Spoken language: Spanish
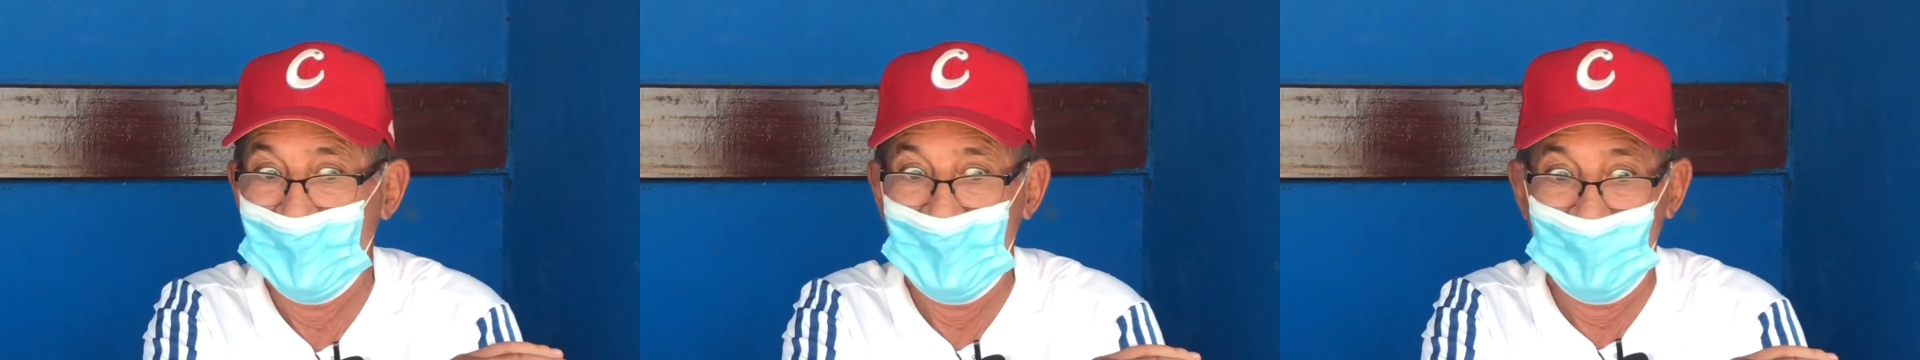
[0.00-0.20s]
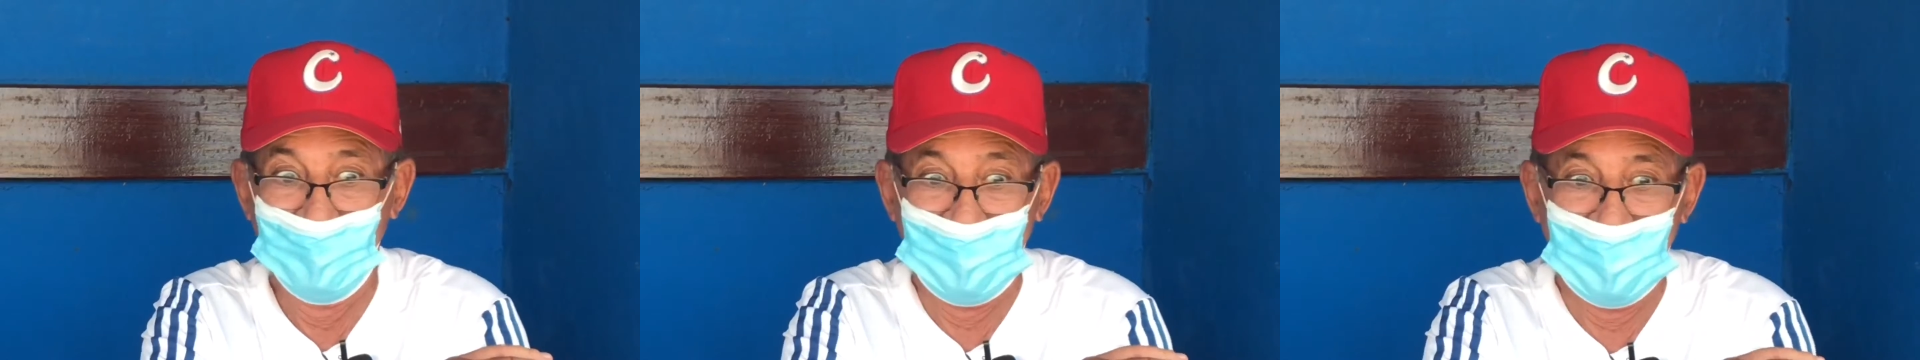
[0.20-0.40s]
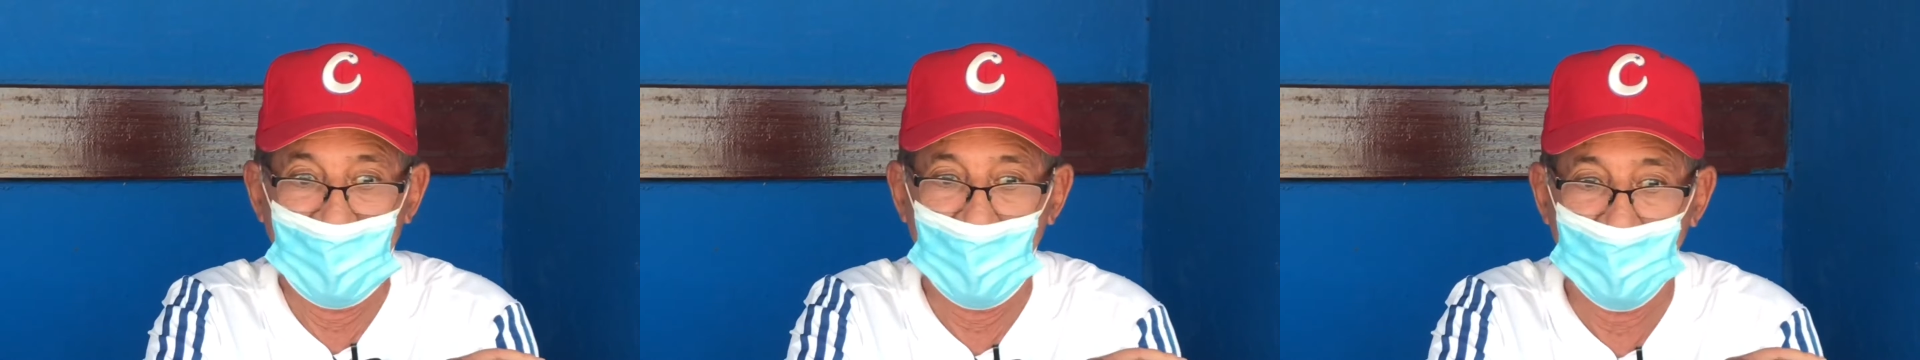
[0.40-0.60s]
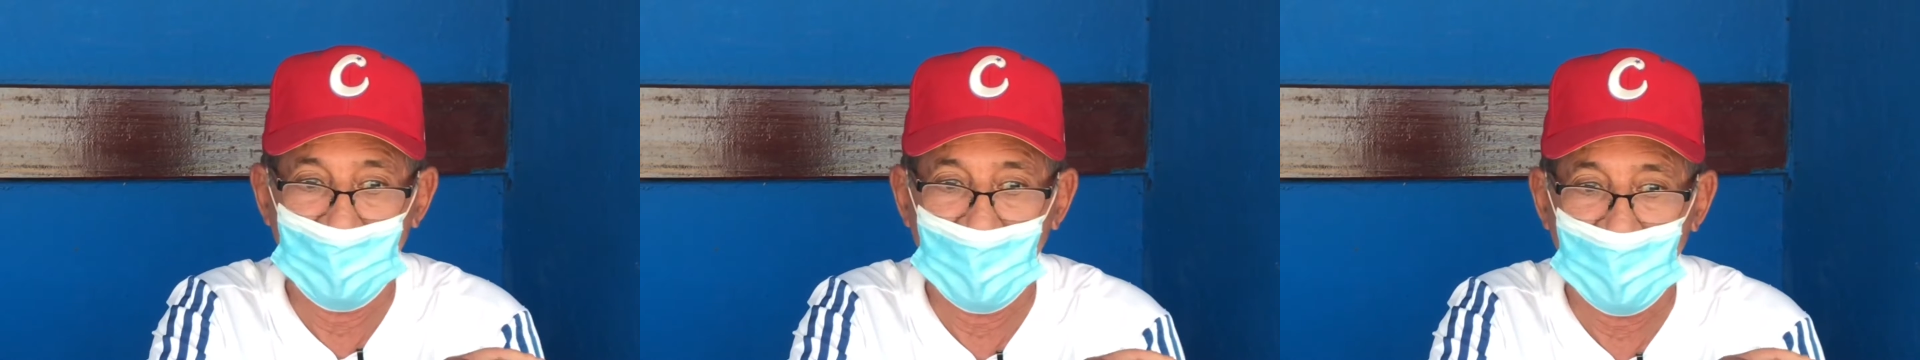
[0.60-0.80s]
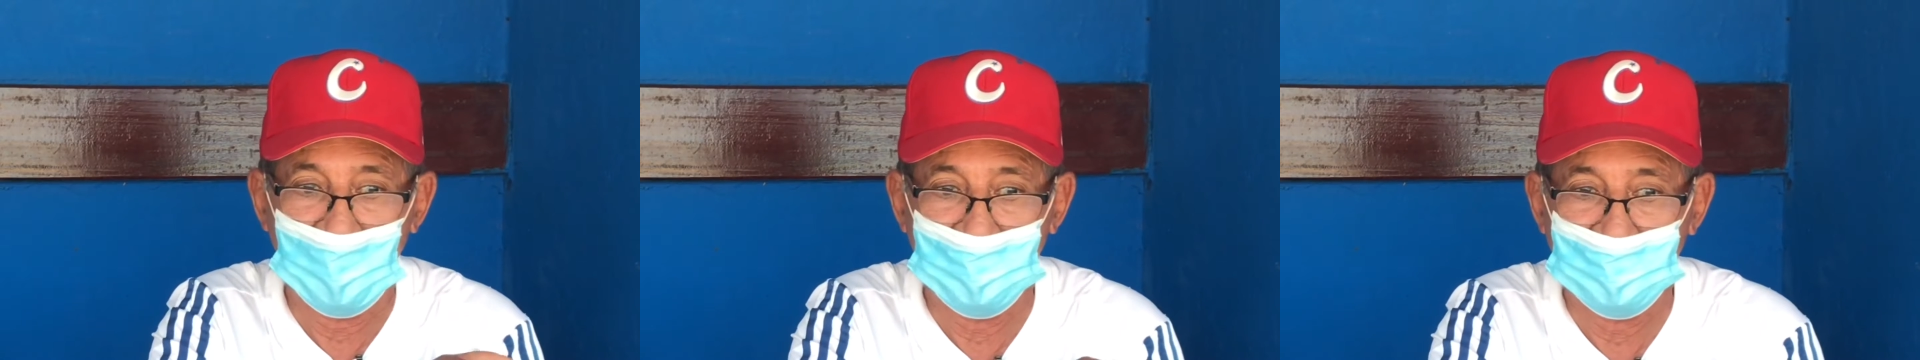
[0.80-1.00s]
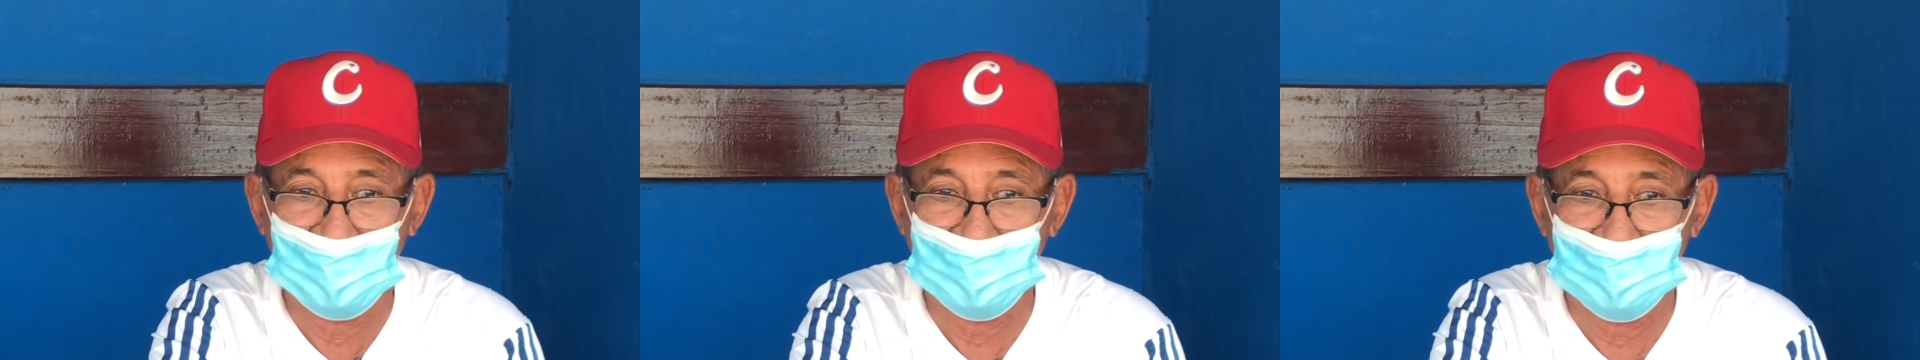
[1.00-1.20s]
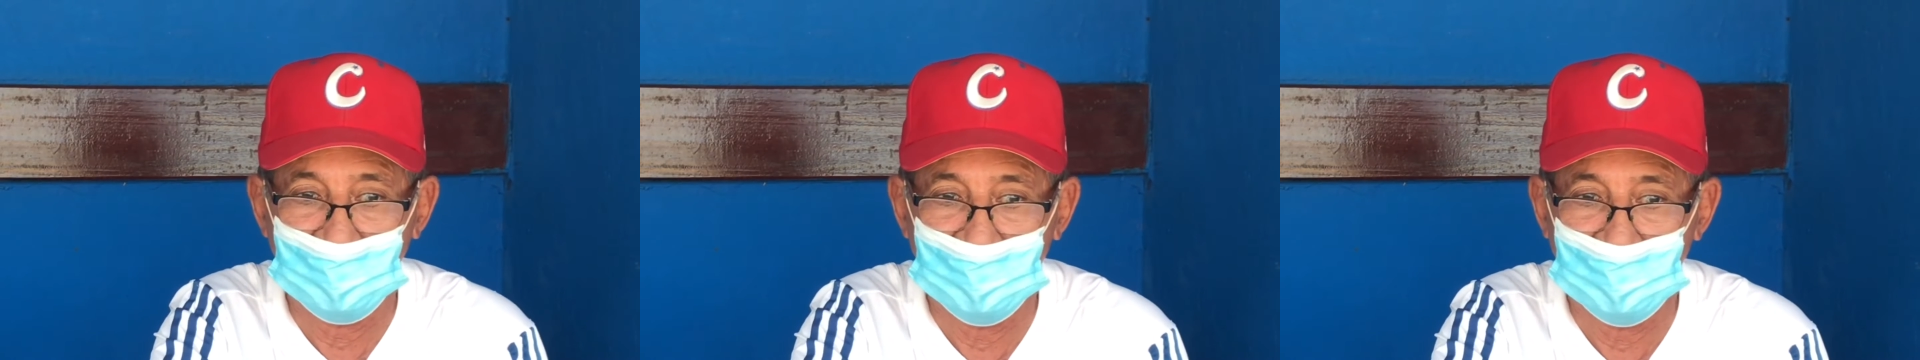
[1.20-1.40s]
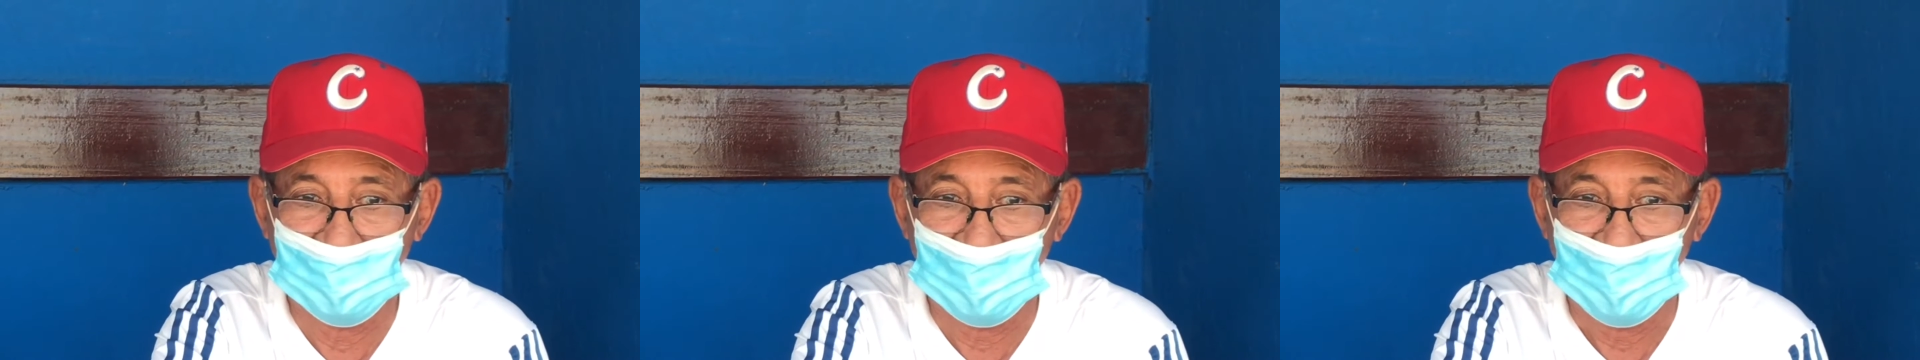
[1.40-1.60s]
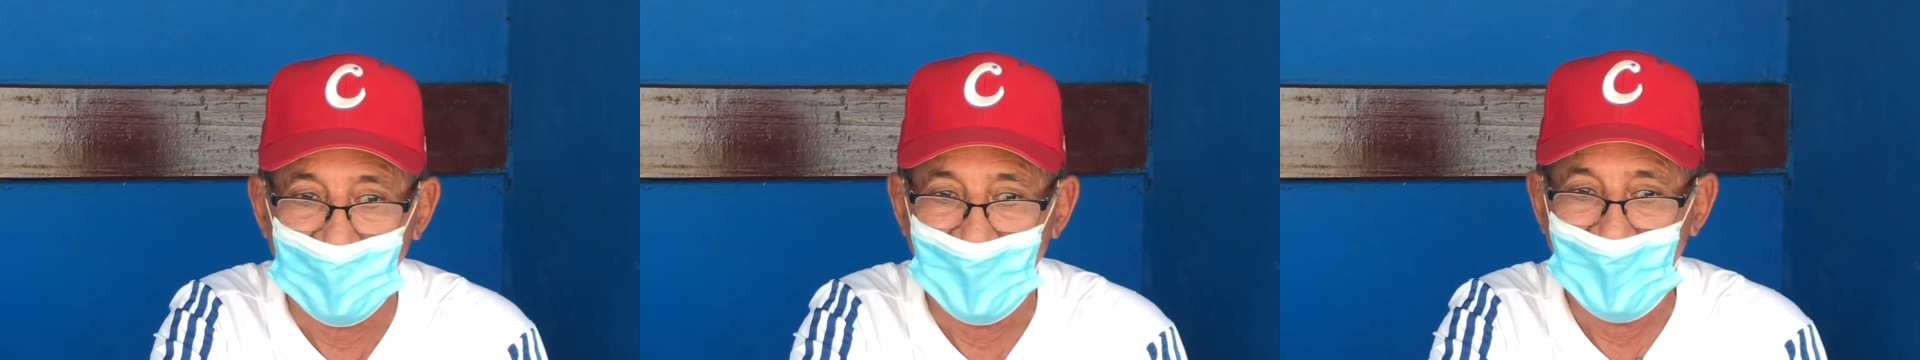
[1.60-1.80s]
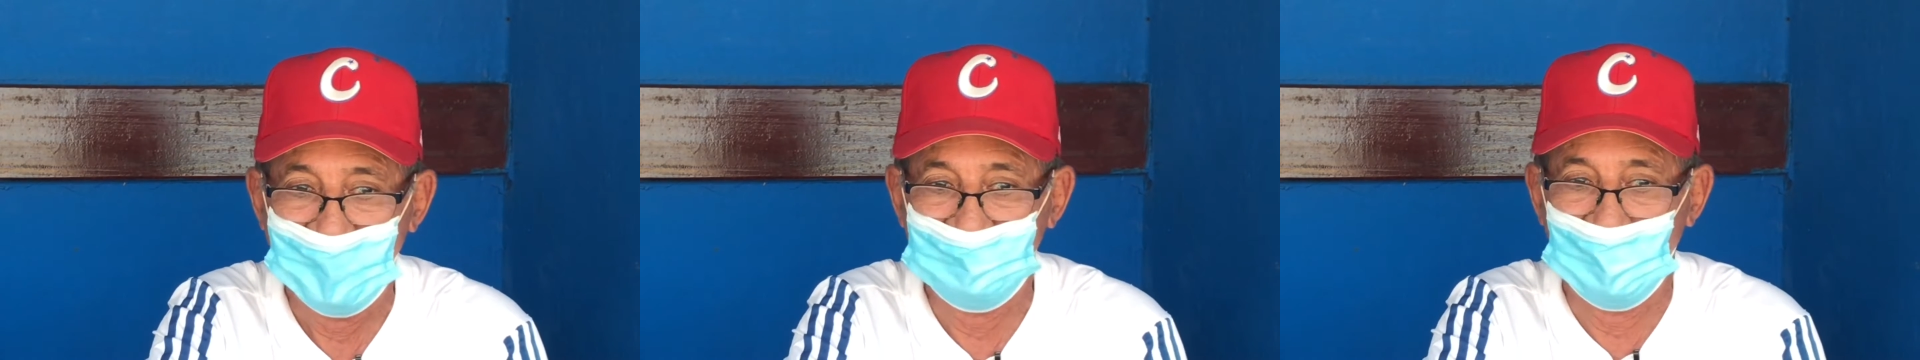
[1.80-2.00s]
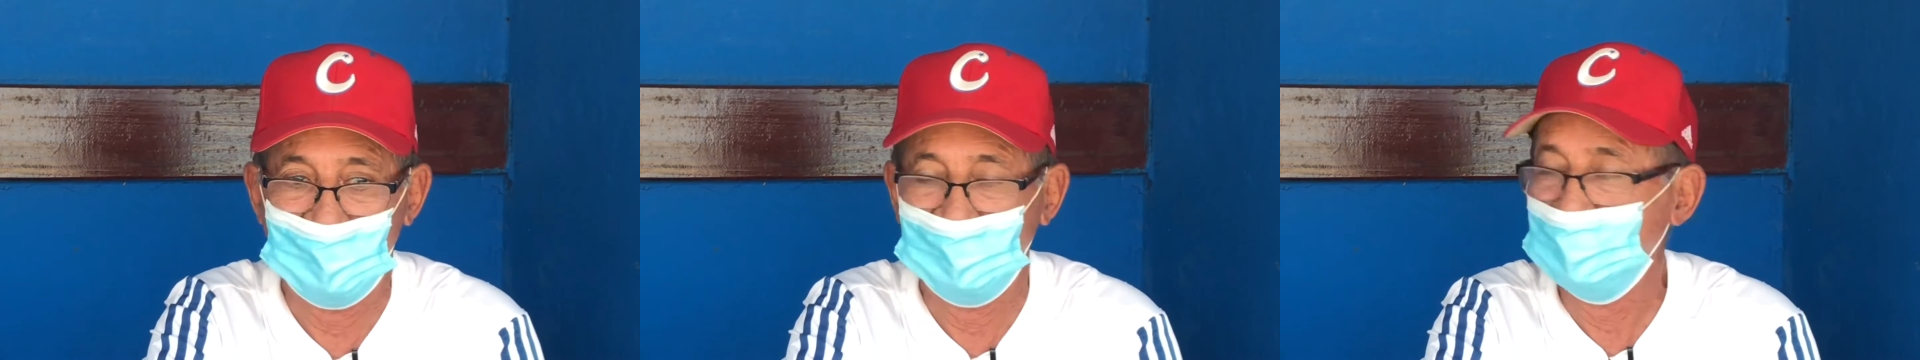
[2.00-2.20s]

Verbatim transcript: Mira, ahora en Grandes Ligas se van a